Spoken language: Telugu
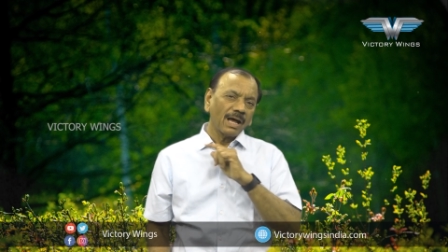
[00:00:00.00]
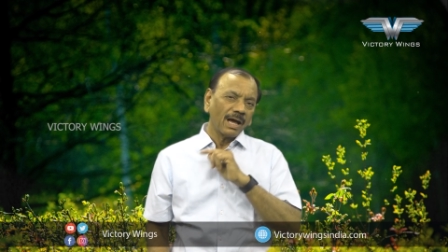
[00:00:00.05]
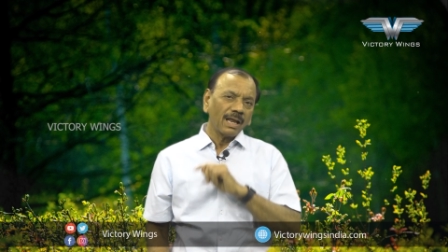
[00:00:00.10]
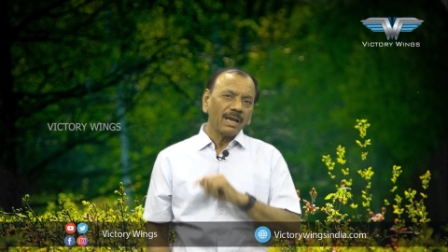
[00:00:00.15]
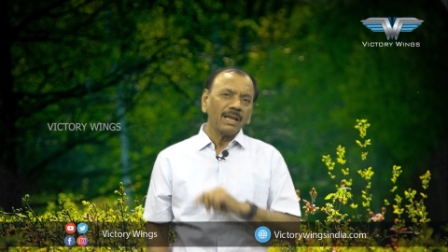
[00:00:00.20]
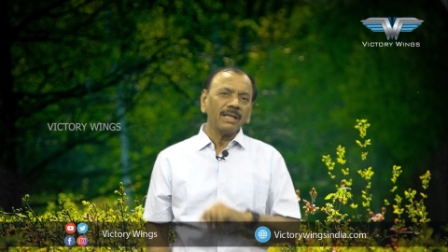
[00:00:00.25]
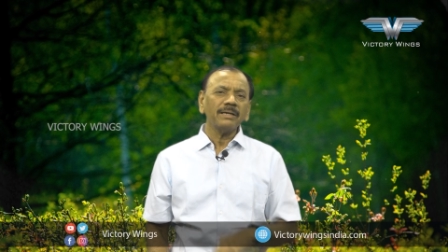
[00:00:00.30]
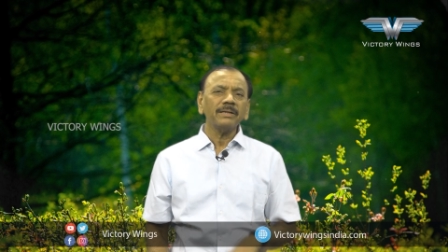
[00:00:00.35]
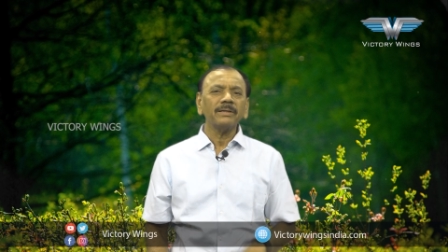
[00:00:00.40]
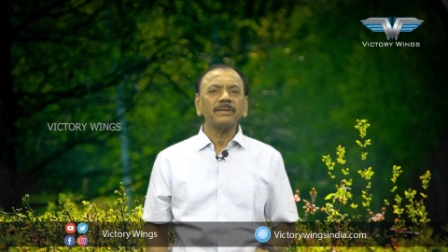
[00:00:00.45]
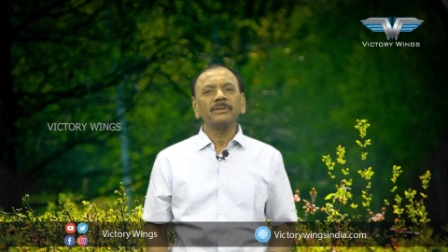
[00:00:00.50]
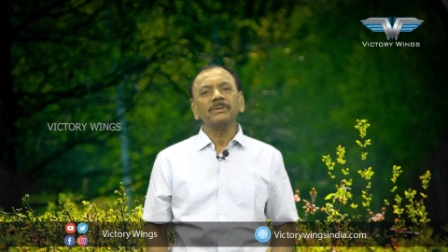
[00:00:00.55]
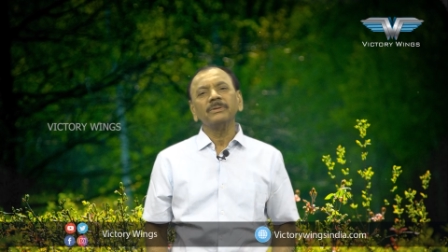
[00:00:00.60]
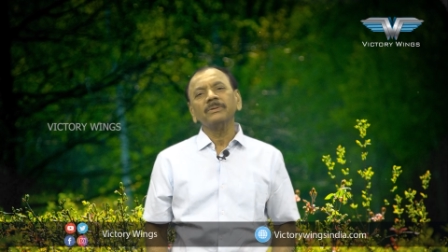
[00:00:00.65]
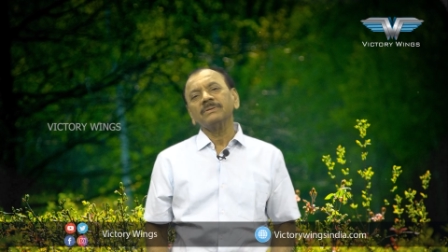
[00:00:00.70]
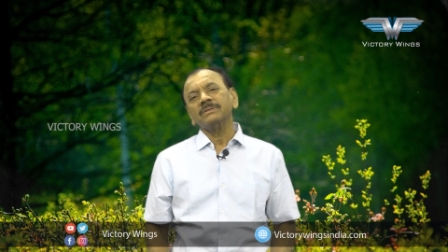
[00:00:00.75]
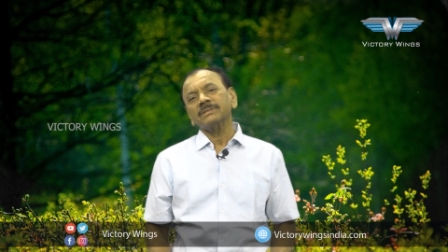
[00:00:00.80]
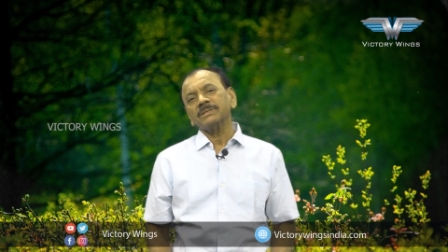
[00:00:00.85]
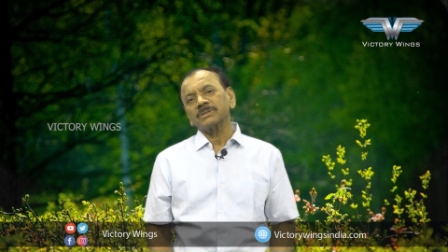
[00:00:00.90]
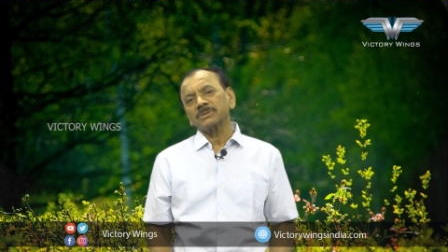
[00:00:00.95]
అలా నేను
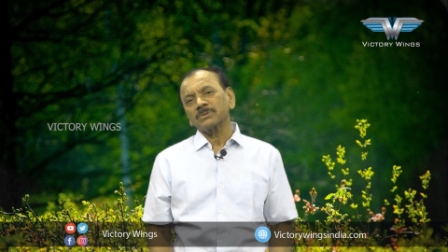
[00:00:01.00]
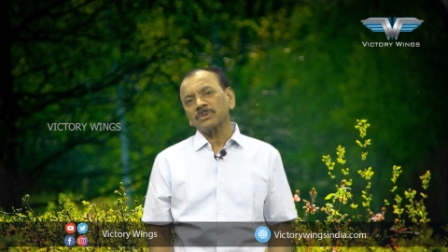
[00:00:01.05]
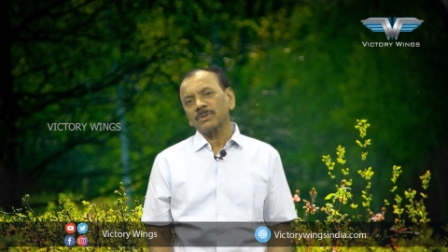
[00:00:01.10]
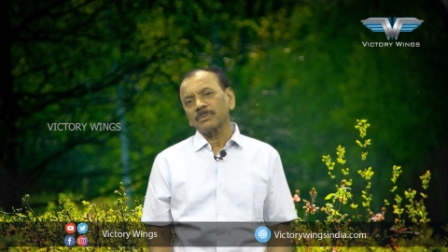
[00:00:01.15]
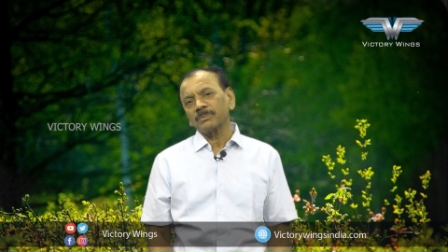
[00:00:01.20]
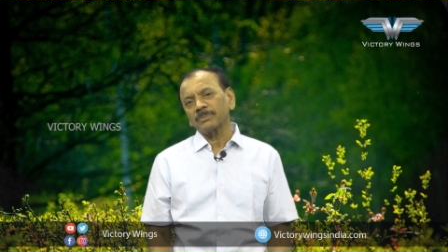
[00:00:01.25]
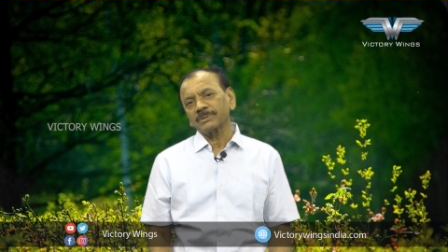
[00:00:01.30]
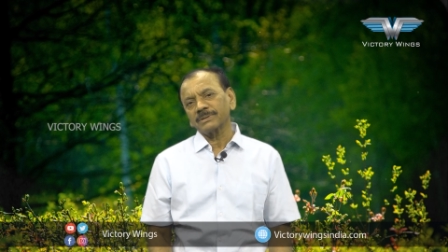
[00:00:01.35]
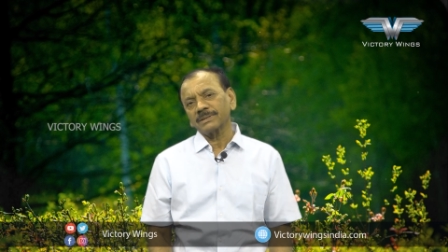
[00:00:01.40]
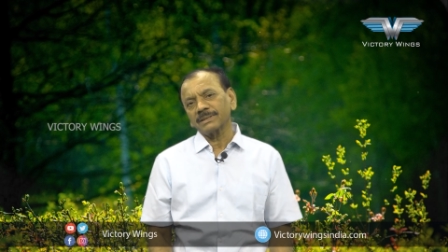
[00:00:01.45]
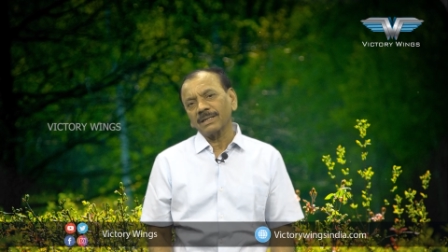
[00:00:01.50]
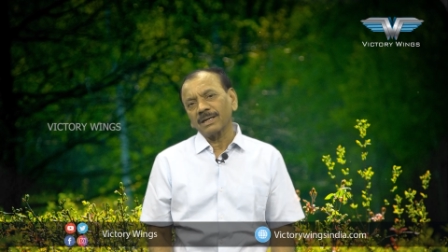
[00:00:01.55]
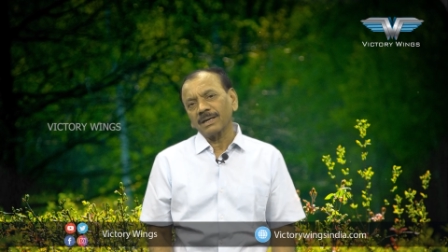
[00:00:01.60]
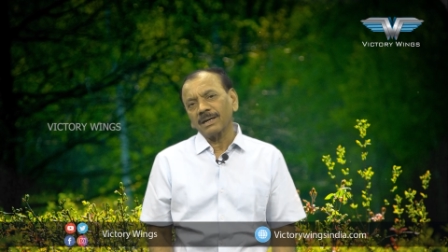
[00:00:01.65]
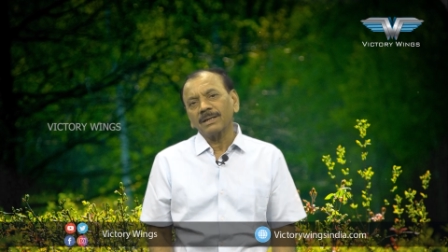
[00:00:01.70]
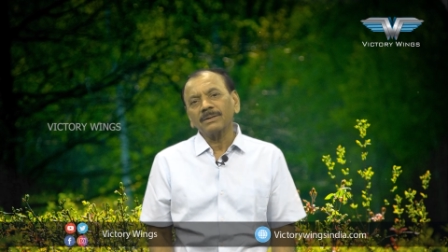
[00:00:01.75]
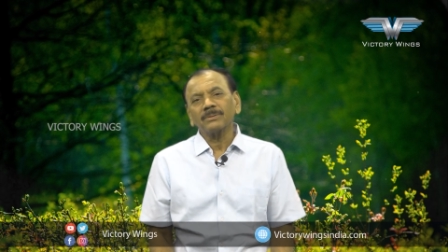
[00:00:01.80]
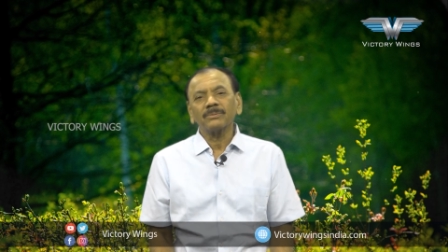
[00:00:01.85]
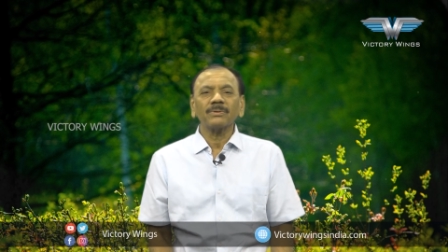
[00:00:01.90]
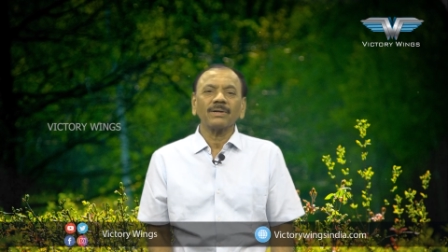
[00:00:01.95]
ఎందుకు చేసుకోకపోతేనా
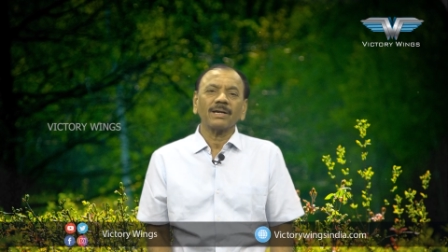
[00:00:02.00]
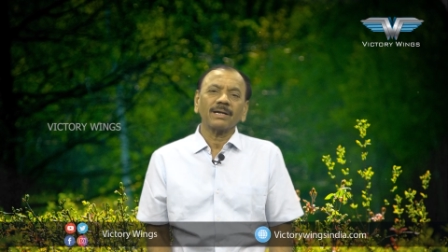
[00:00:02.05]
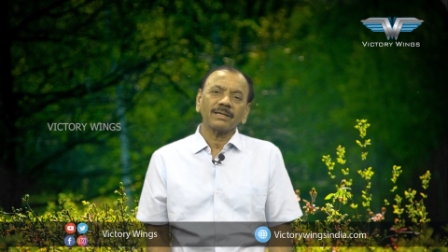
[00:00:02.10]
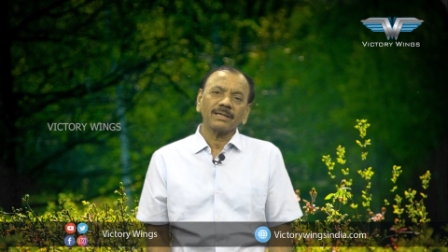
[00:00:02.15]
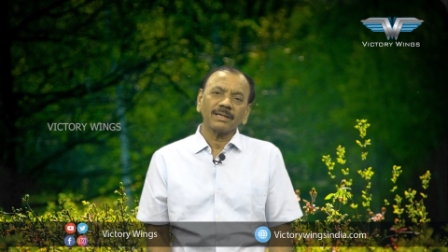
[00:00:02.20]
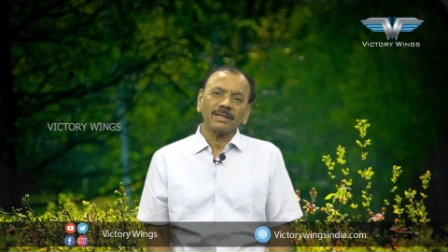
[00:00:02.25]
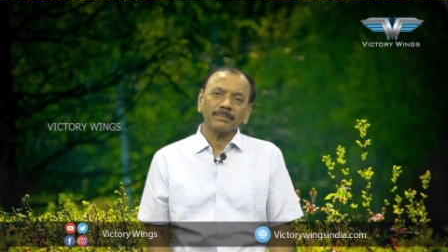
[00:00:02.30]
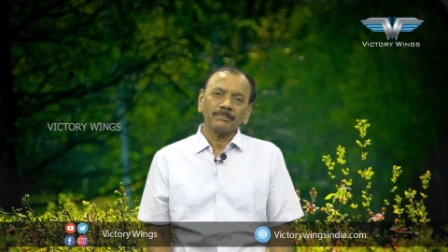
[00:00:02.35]
అనుకున్నట్ట